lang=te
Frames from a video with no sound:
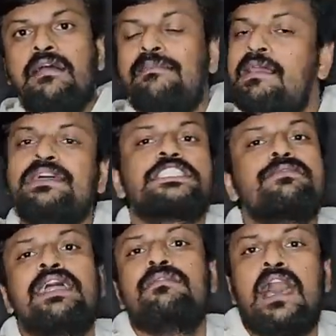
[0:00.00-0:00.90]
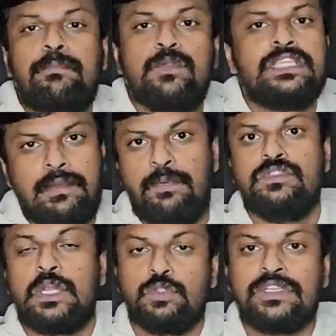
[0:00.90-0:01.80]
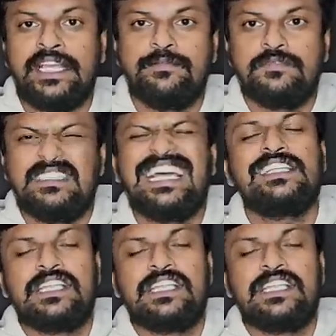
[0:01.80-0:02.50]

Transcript: బీభత్సమైన మార్పులు చేర్పులు జరుగుతున్నాయి అది